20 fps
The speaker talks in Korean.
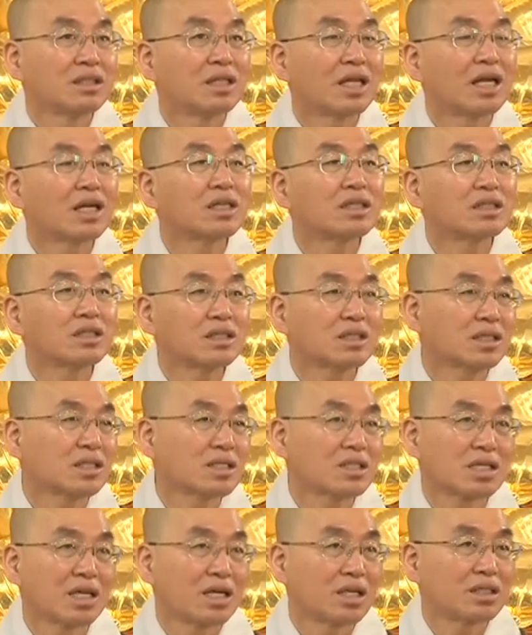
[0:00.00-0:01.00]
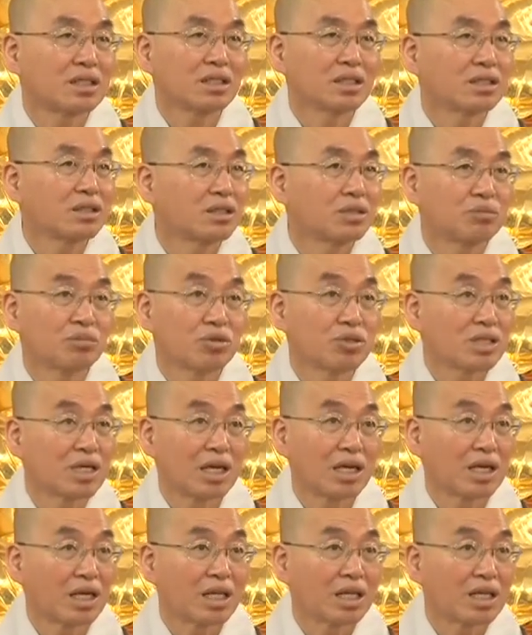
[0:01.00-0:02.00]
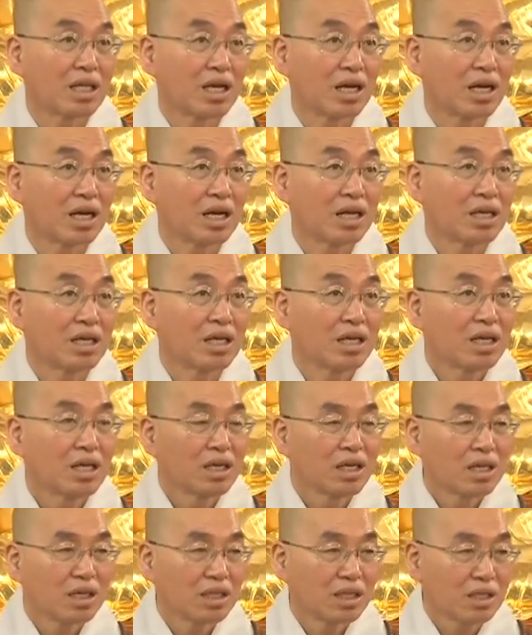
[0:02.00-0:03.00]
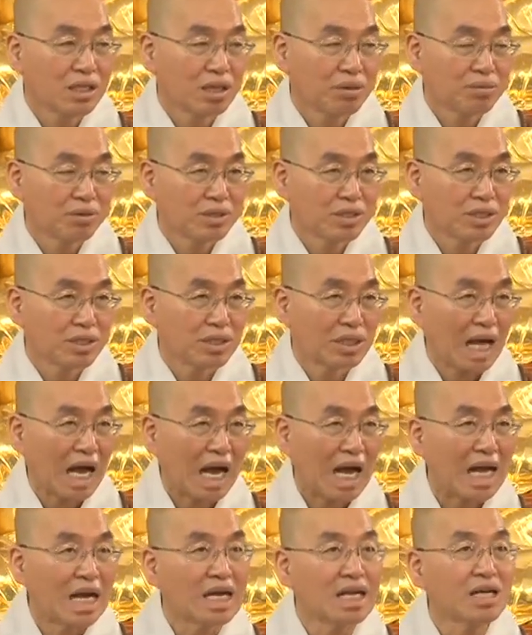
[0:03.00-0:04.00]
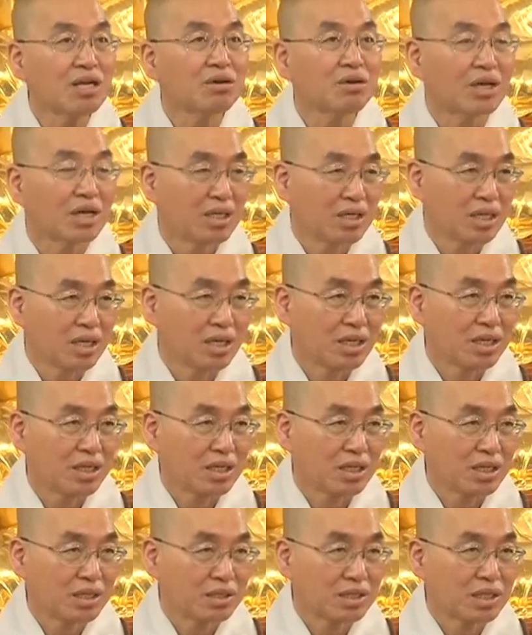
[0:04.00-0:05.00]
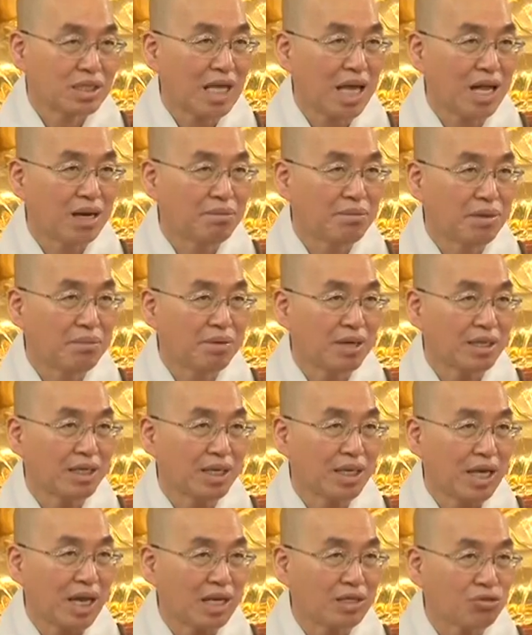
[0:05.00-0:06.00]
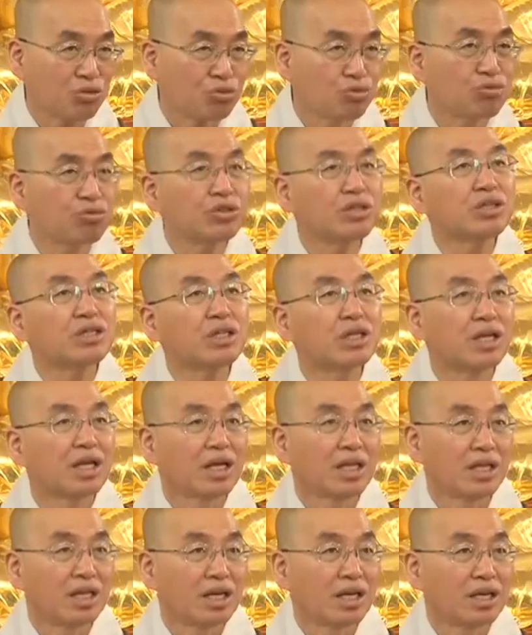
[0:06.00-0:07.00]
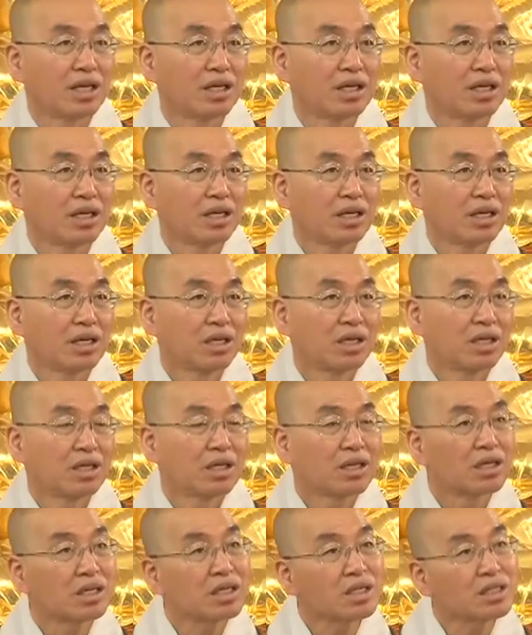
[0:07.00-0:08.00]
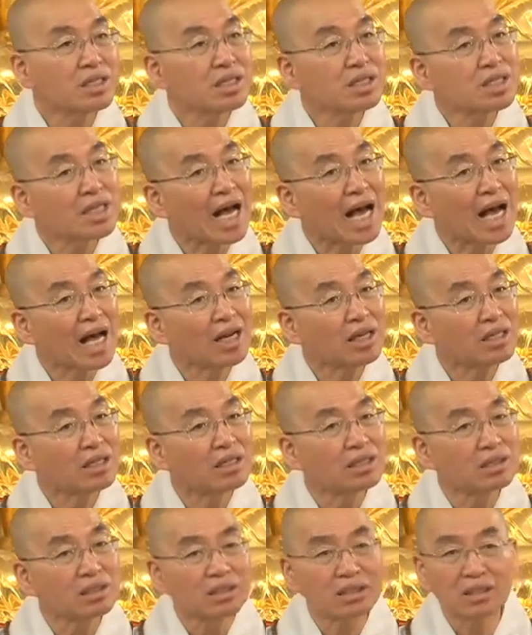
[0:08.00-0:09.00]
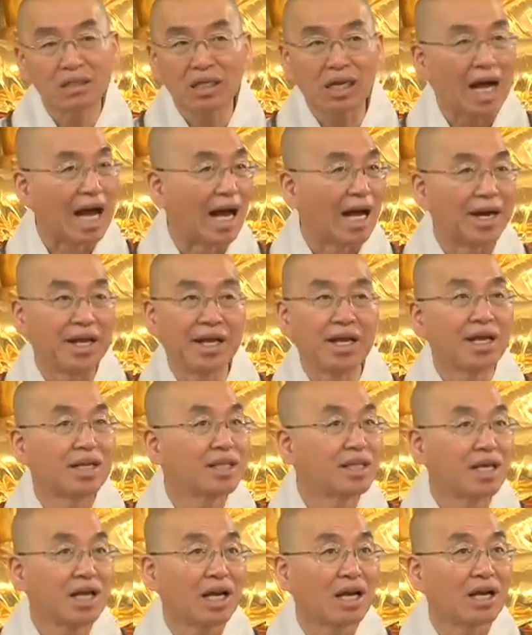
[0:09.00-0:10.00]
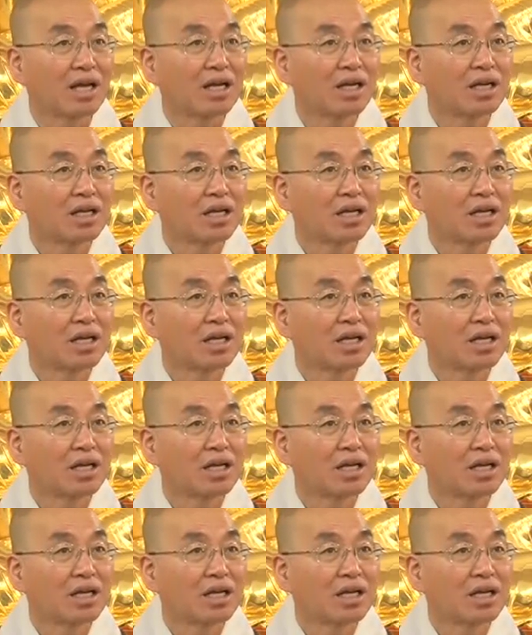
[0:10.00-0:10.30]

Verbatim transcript: 나는 그렇게 살지 이러면 못 살겠다. 이렇게 벌써 나가려고 할 때는 삶의 방향이 아주 뚜렷해야 돼. 그래서 이 사는 걱정을 안 해야 돼.